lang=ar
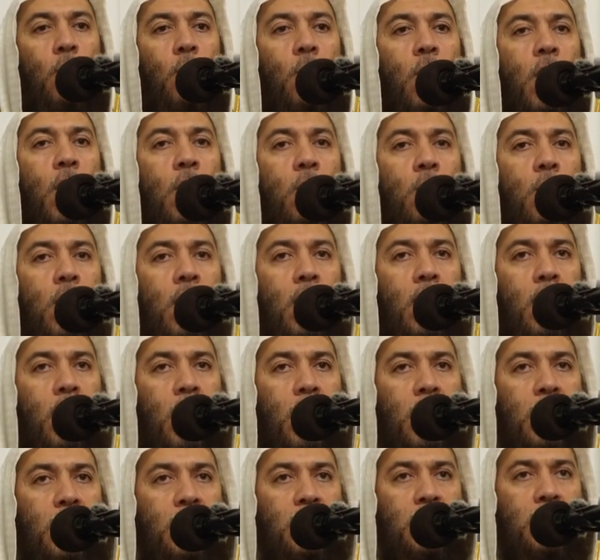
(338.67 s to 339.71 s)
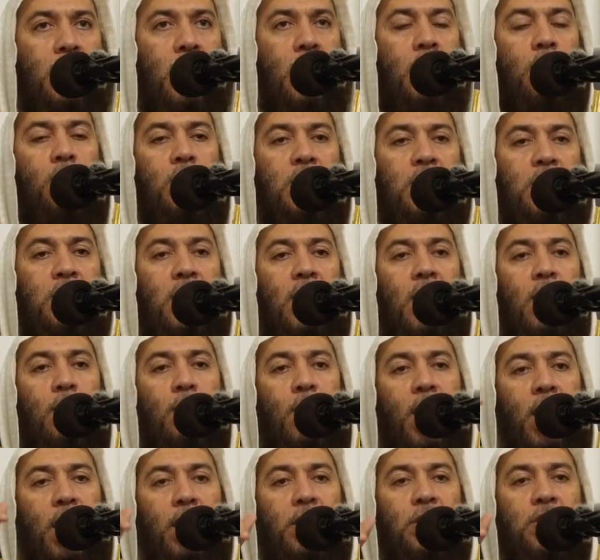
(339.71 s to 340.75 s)
وهو عليه الصلاة
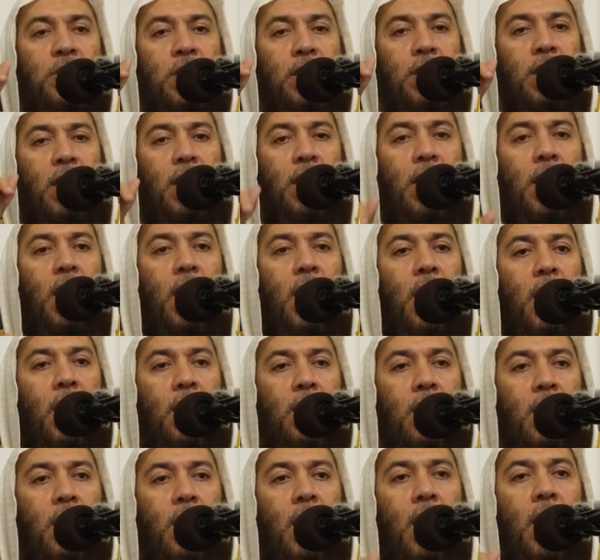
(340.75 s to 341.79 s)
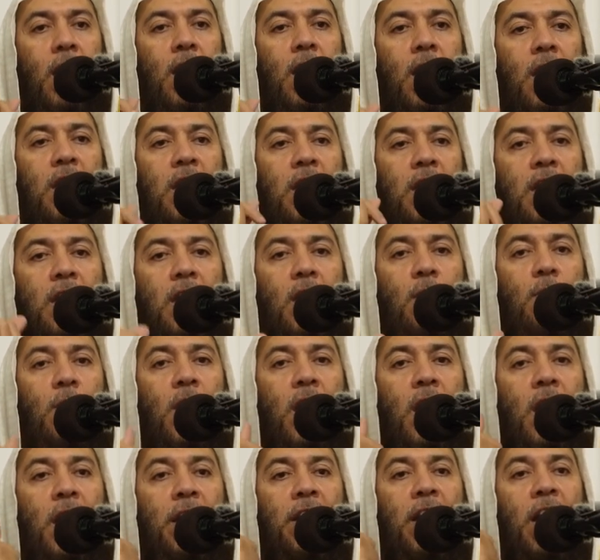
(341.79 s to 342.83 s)
والسلام أرشد إلى هذا قال
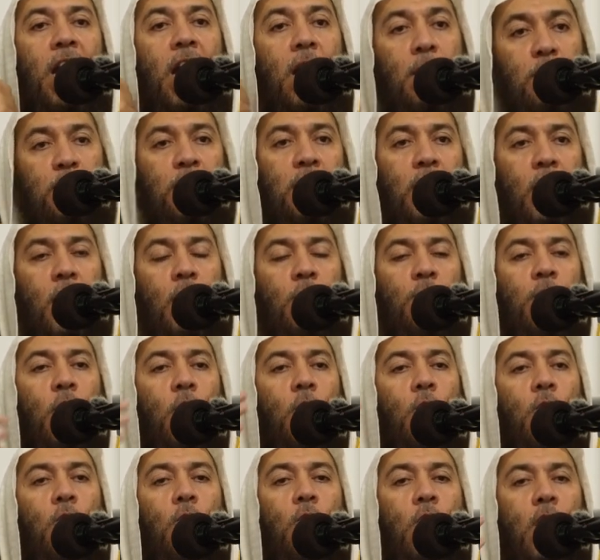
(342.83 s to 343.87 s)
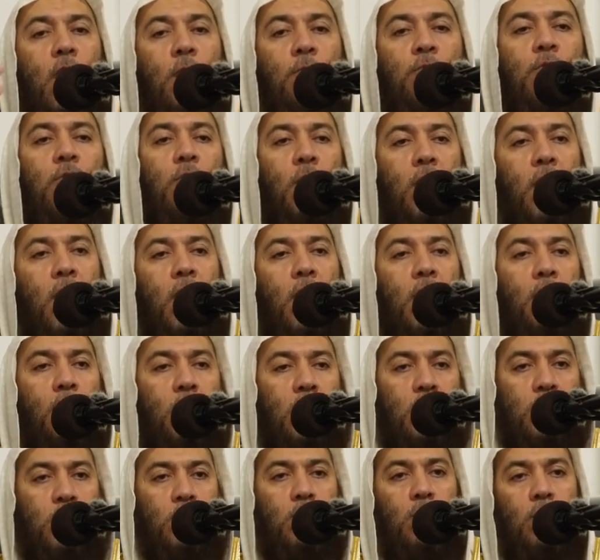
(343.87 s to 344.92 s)
إنما أنا عبد فقولوا عبد الله
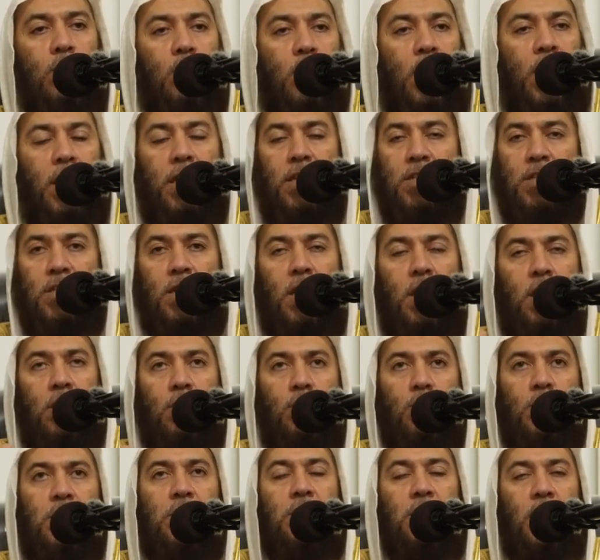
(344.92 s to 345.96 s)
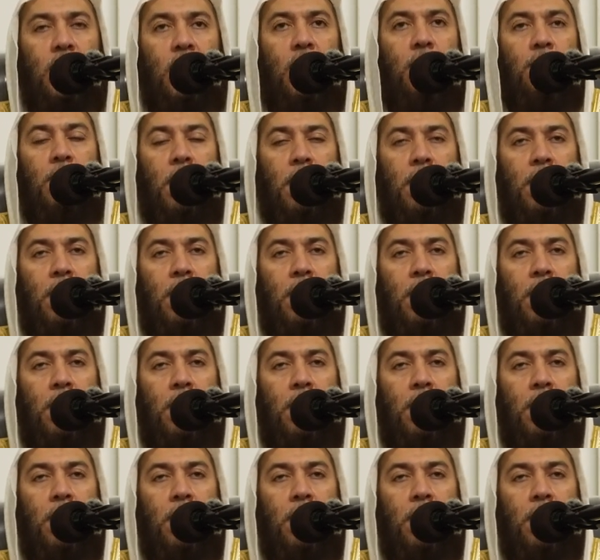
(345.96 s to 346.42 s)
ورسول عليه الصلاة والسلام